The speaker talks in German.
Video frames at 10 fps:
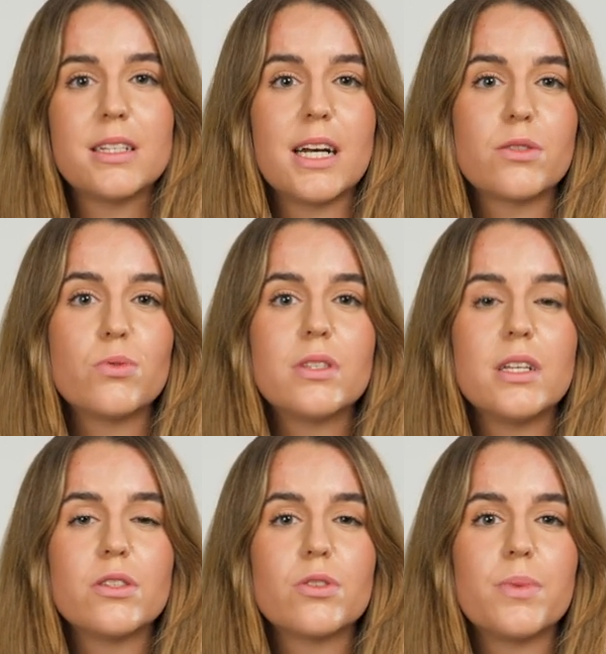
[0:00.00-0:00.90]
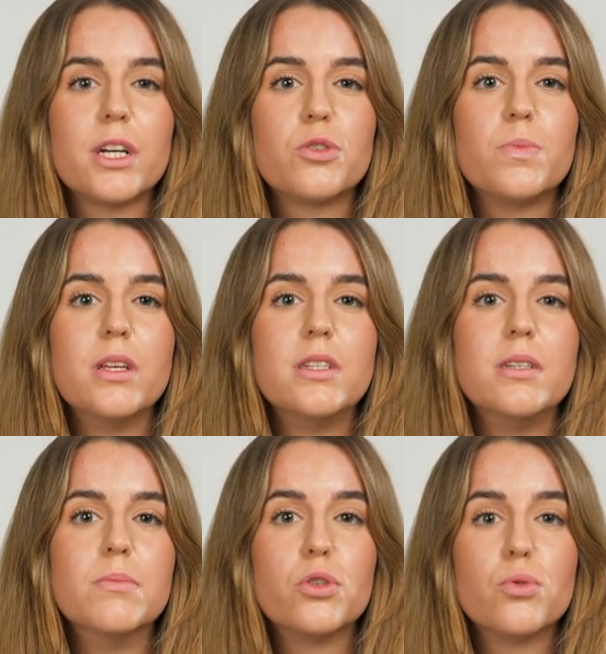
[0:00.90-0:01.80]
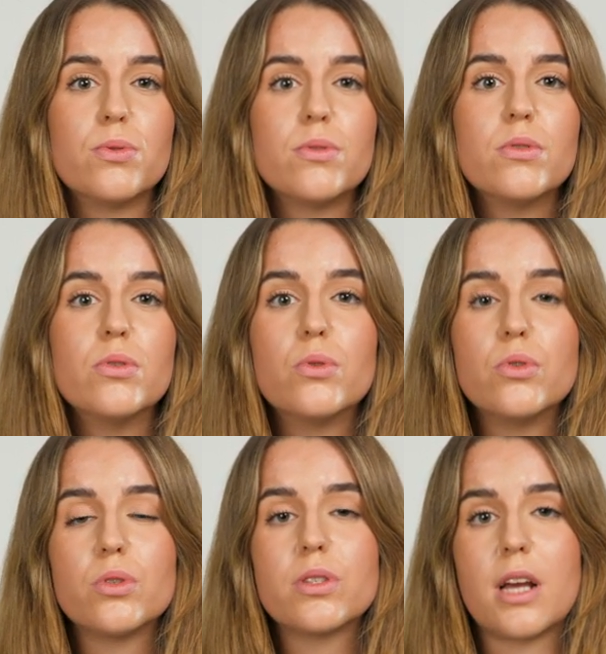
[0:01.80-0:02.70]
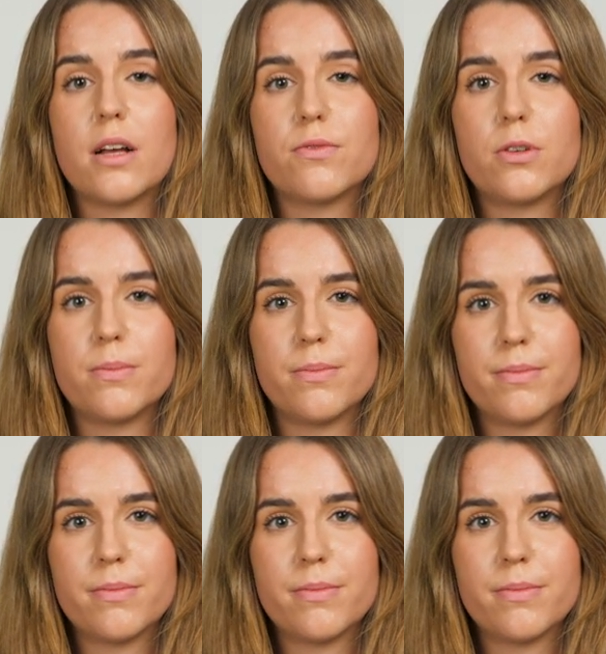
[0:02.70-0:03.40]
Dazu zählen zum Beispiel die Methoden und Sozialformen.